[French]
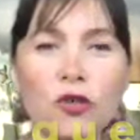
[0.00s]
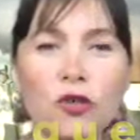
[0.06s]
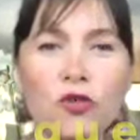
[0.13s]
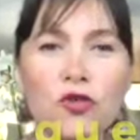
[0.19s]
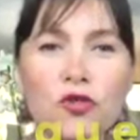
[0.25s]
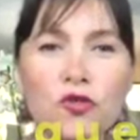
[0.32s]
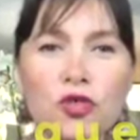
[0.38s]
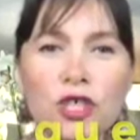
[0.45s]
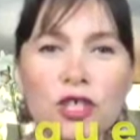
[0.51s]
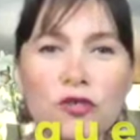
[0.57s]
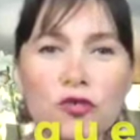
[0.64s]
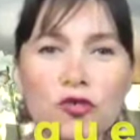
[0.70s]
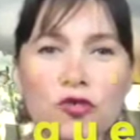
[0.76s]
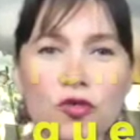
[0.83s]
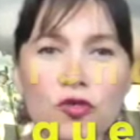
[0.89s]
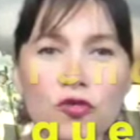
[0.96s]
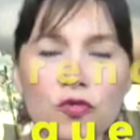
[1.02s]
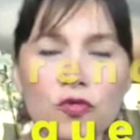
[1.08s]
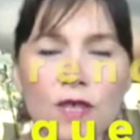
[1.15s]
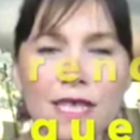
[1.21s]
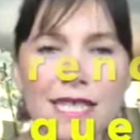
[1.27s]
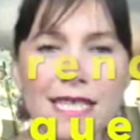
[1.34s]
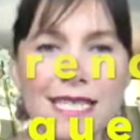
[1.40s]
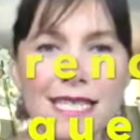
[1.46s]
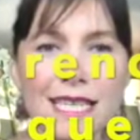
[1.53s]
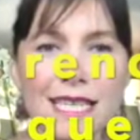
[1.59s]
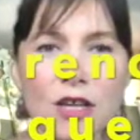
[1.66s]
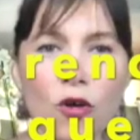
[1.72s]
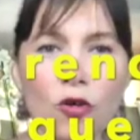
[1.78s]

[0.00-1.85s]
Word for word: le sujet d'aujourd'hui, c'est